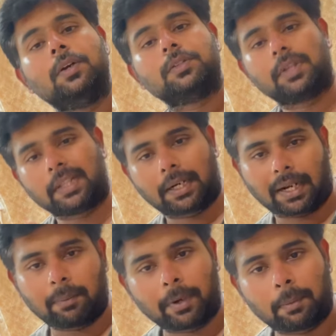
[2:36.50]
ஸோ இதை
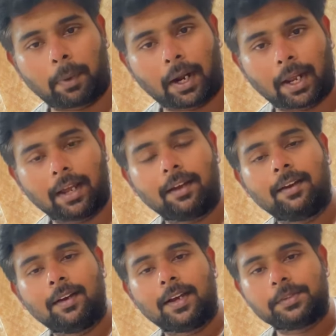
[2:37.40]
ட்ரை பண்ணி பாருங்கள்
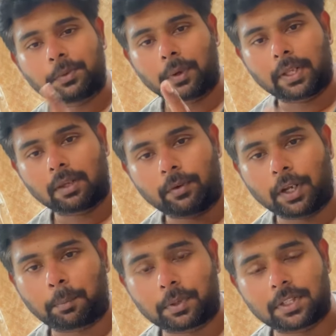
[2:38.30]
ஸோ இந்த
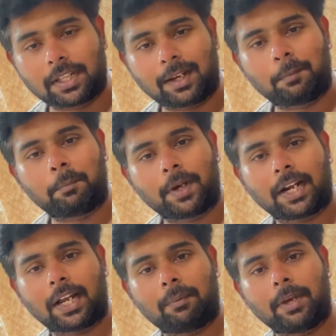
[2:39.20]
வீடியோ பிடிச்சிருந்தா
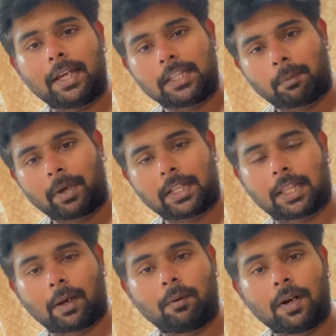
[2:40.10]
மறக்காமல் இந்த மாதிரி
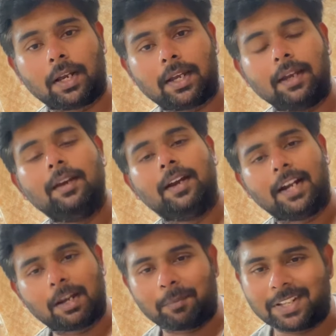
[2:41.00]
தகவல்களுக்கு
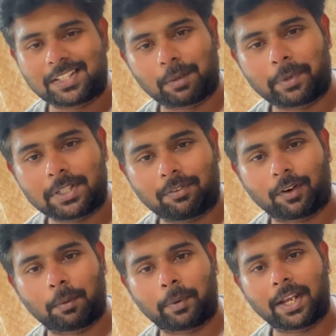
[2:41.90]
நம்ம இன்ஸ்டா பேஜை
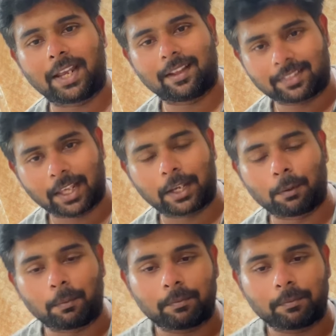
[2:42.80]
ஃபாலோ பண்ணிங்க தேங்க்யூ